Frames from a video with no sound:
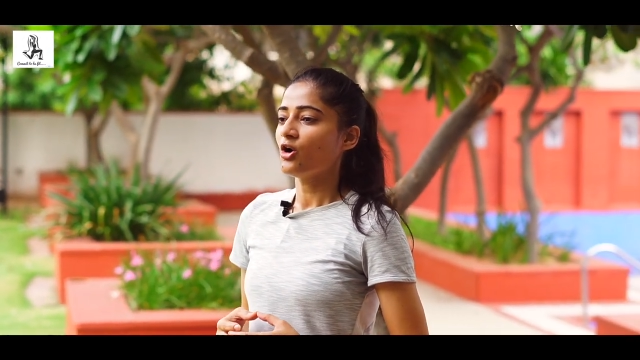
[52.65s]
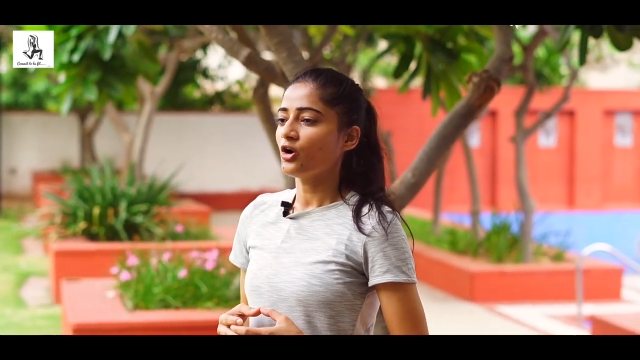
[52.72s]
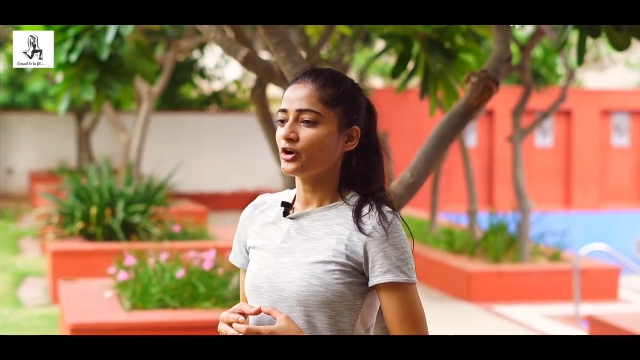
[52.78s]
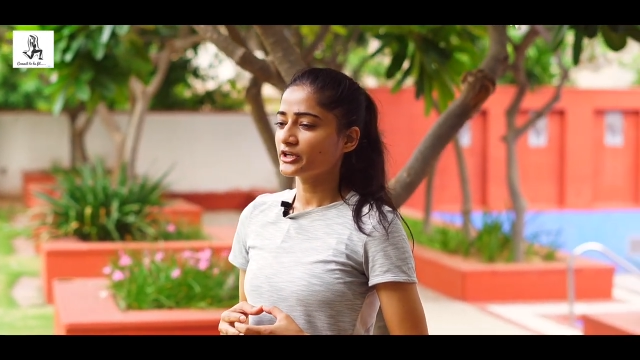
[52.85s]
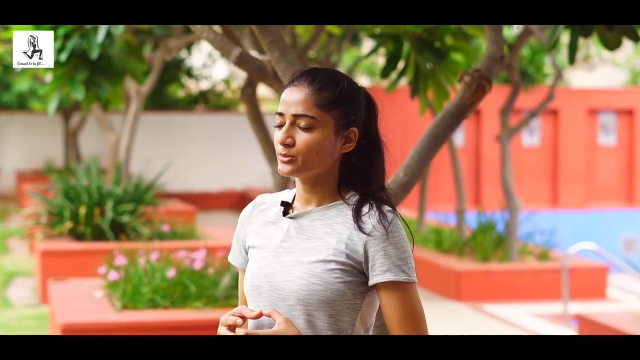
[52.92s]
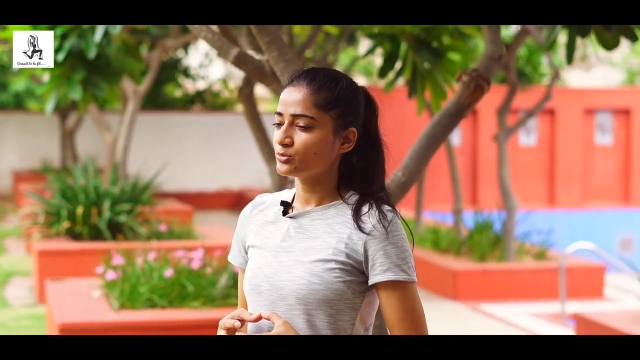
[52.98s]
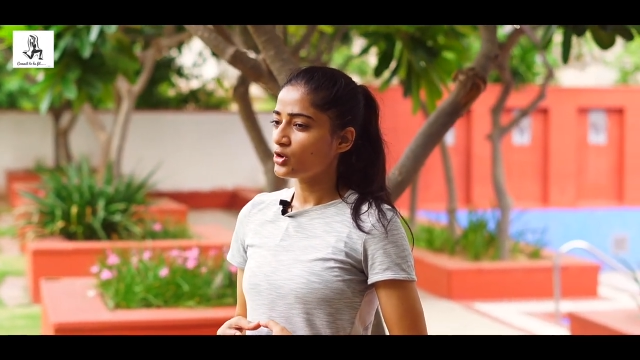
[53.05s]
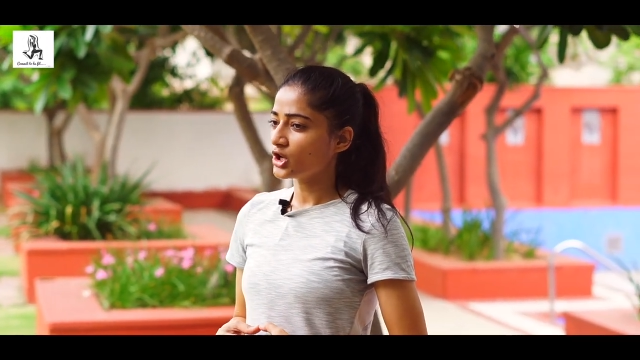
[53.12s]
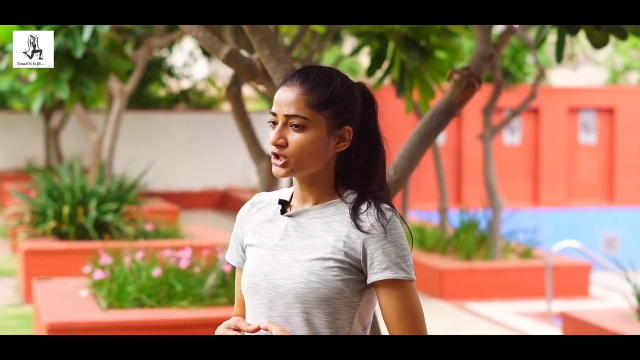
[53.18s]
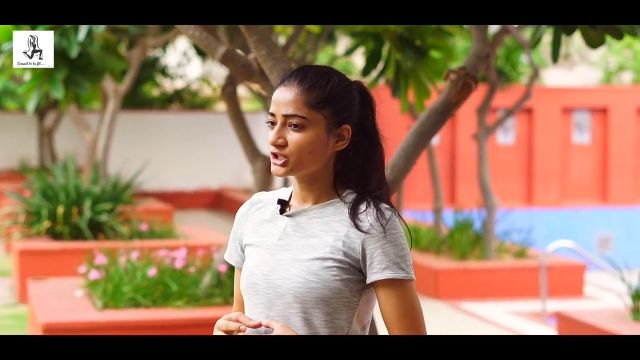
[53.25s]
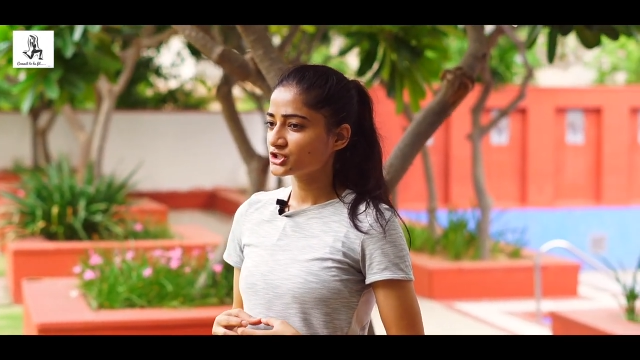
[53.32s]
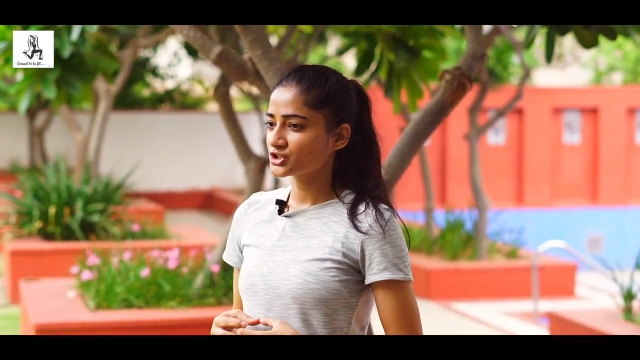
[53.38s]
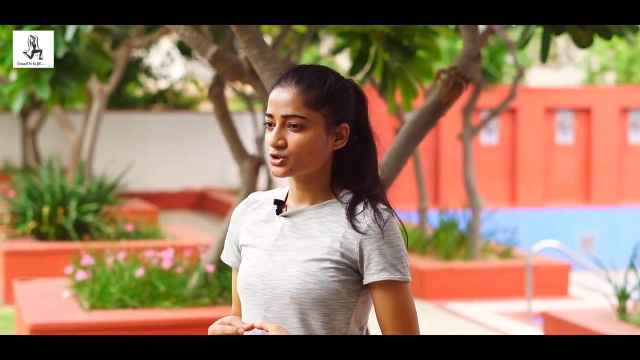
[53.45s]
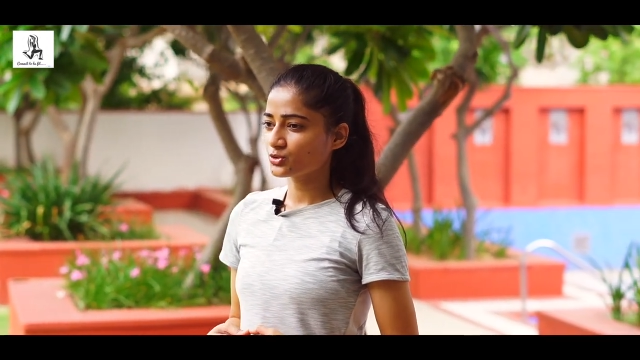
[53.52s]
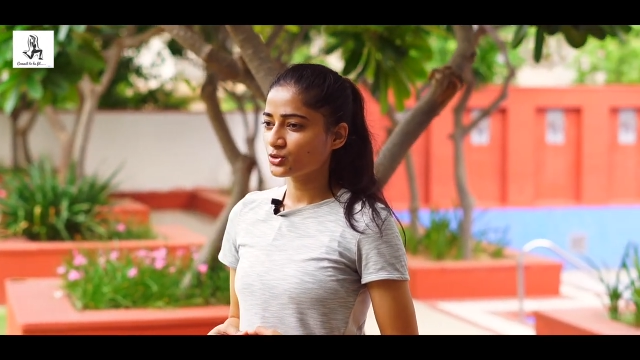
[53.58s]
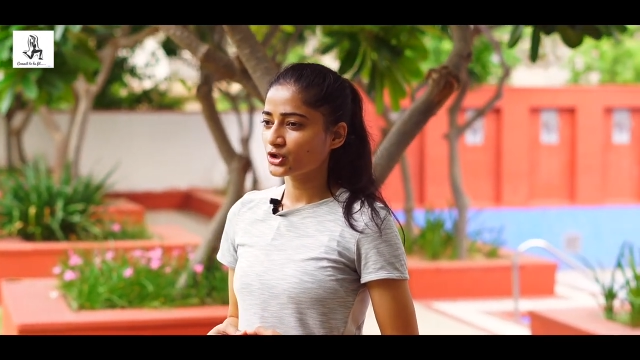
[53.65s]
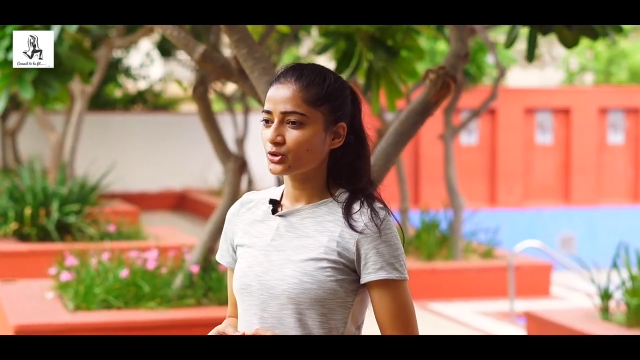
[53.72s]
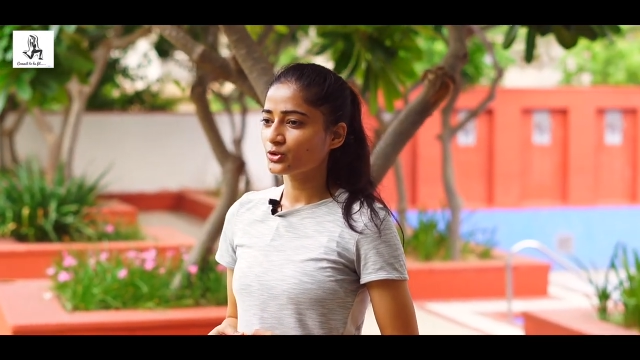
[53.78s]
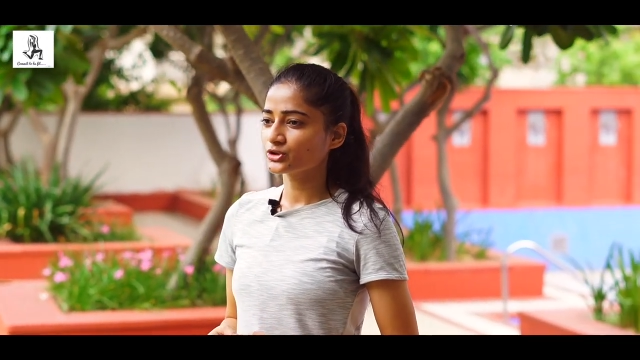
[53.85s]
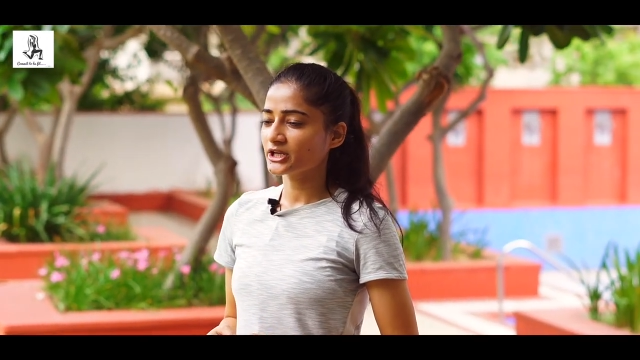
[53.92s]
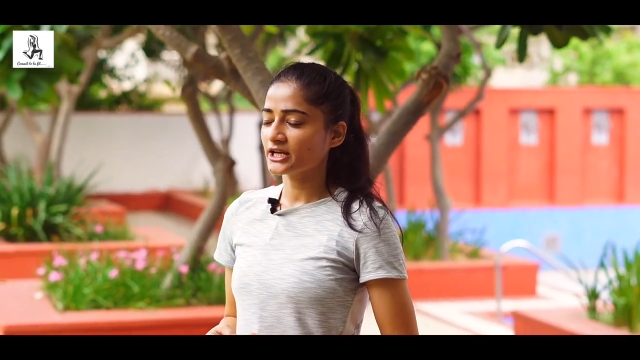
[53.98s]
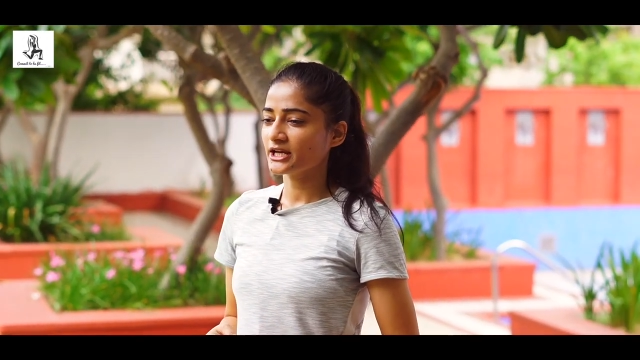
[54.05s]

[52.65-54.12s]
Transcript: और ये बहुत ही ज़रूरी होता